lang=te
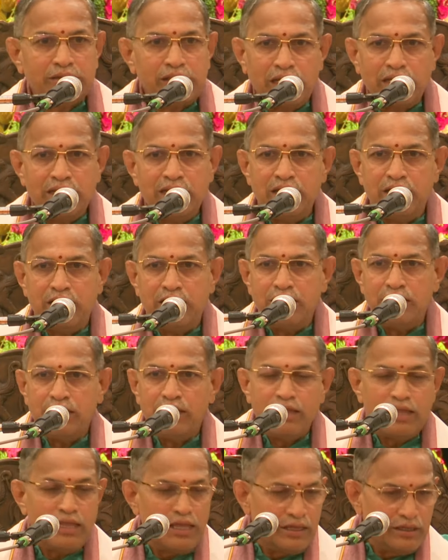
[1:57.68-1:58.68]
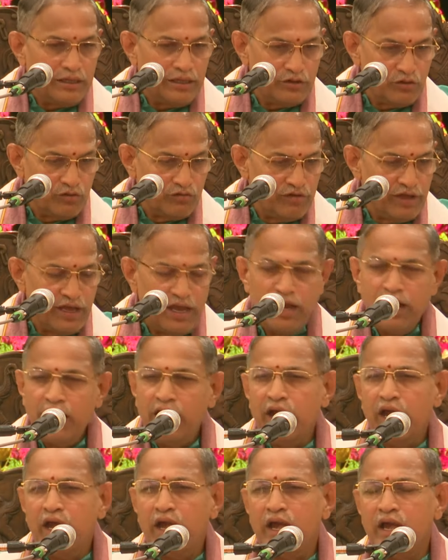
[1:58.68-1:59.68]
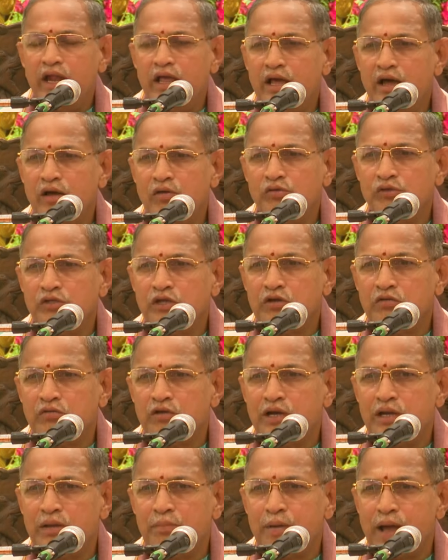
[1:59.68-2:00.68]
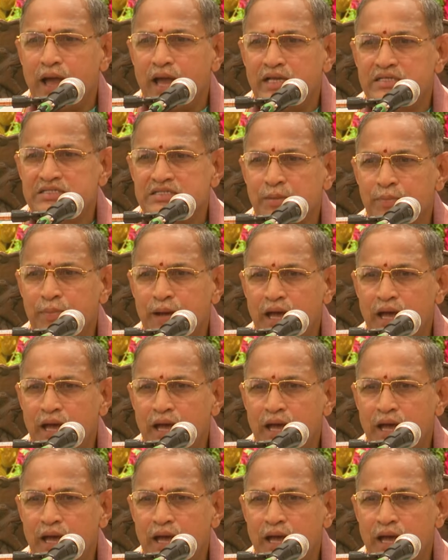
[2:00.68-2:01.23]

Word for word: తల్లి ఏదో వేడిగా ఉన్నటువంటి పాయస